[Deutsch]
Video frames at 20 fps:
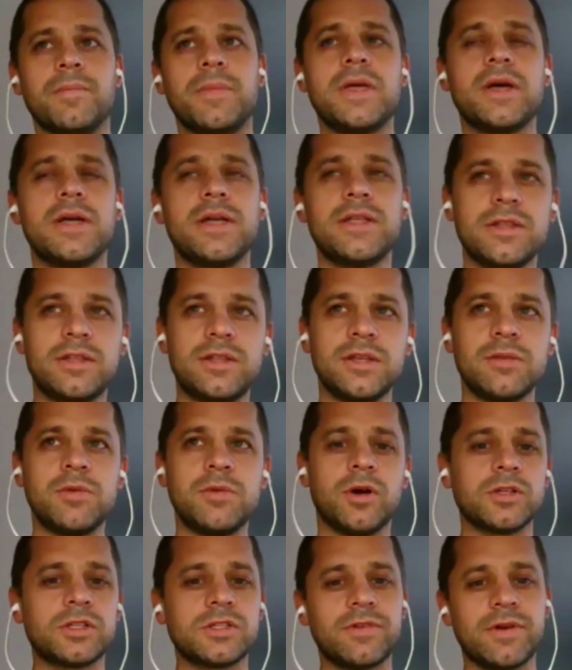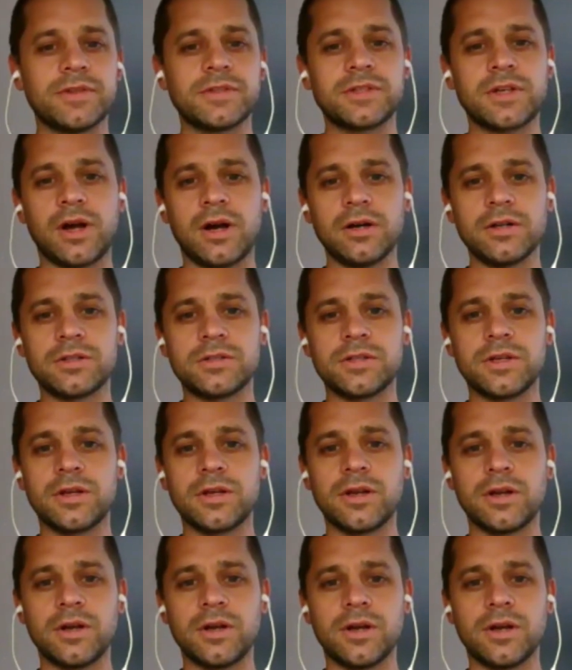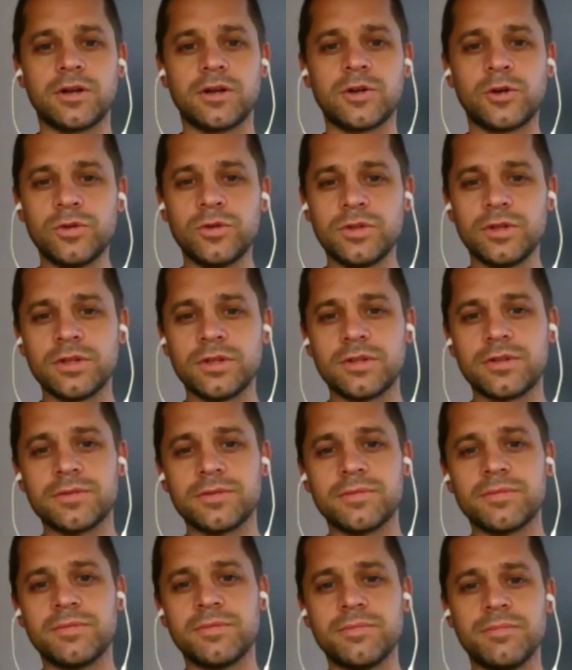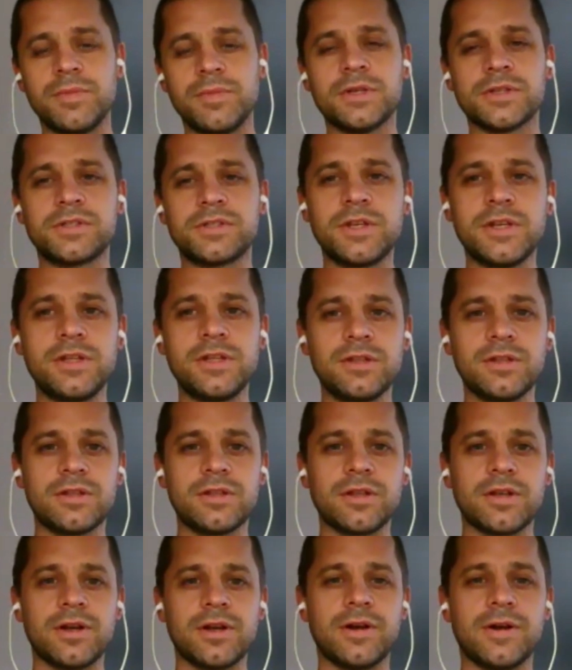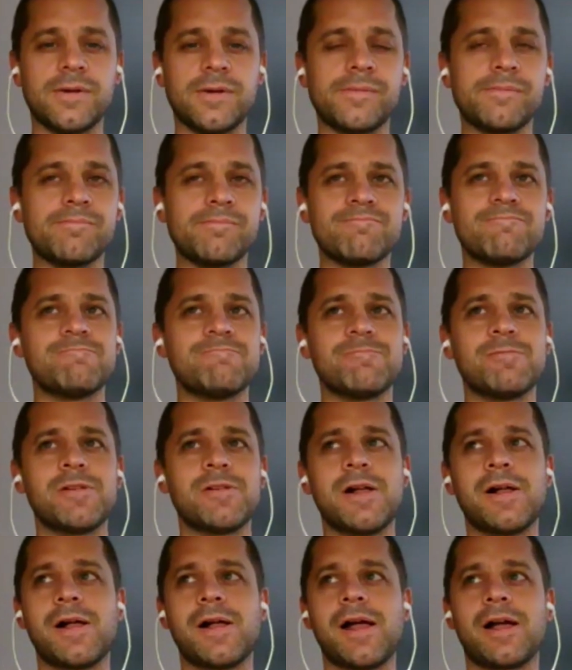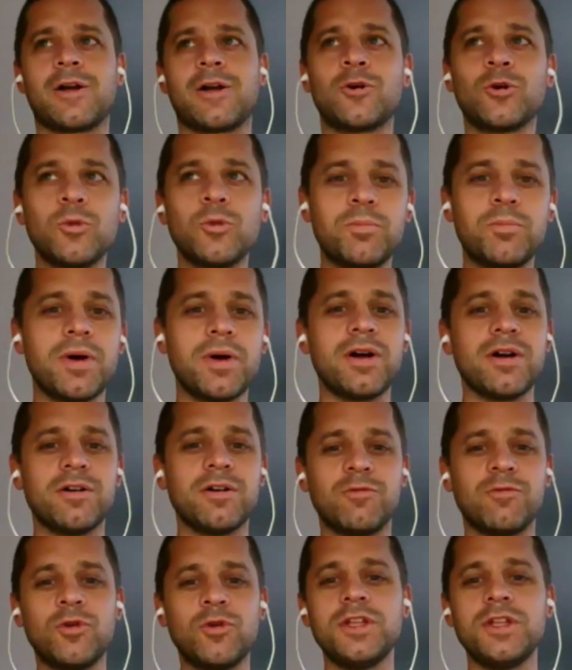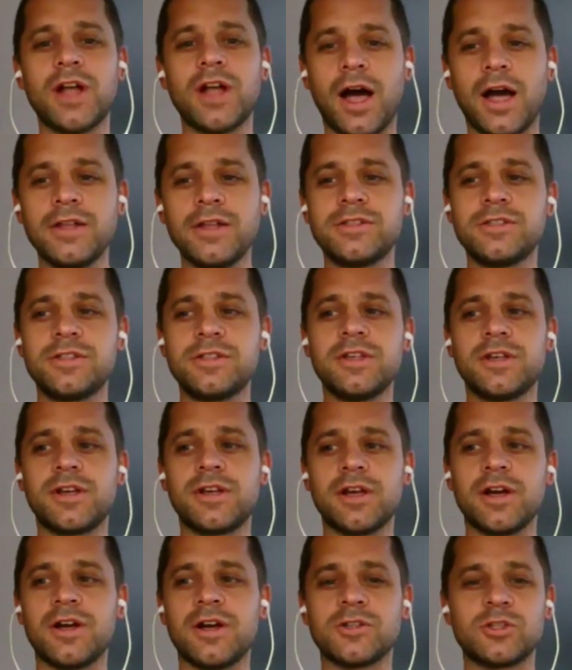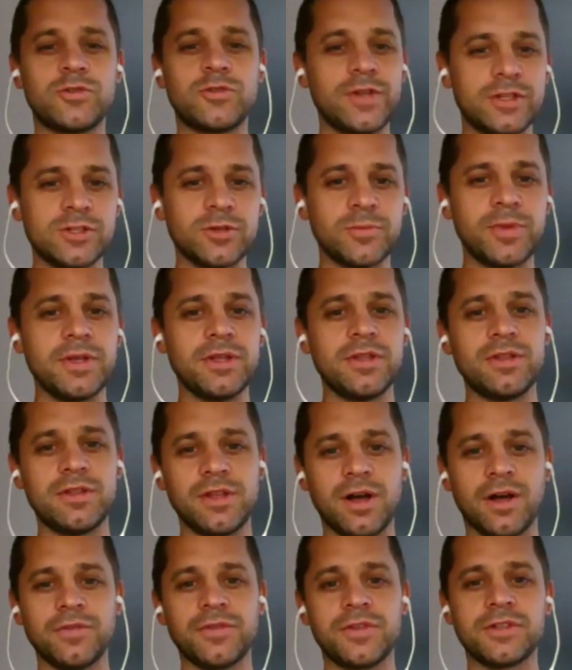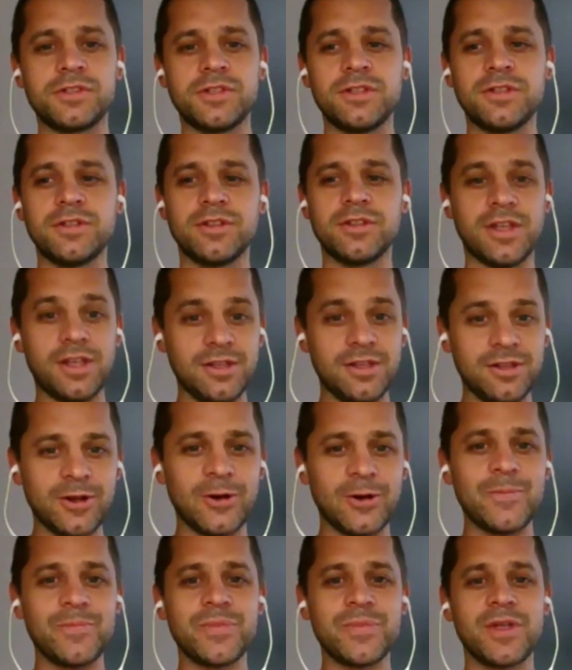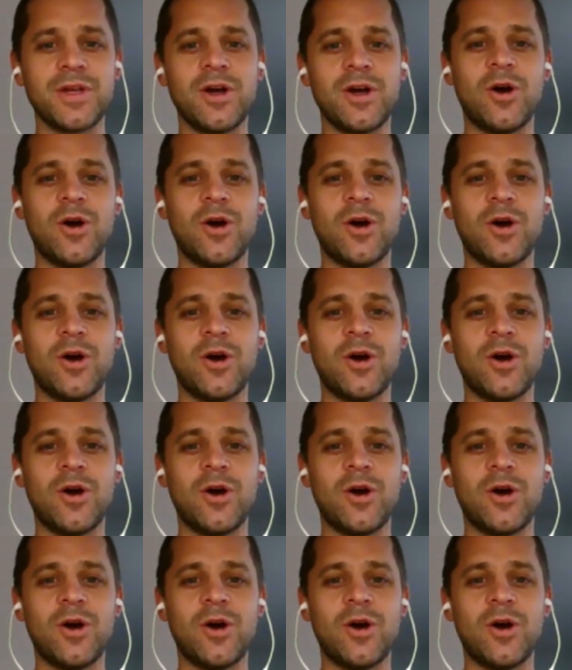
wir haben im Jahr 2018 äh, gegründet. Wir sind ähm, eine Gruppe, wo ich der einzige äh, Schweizer bin. Die anderen sind Inder.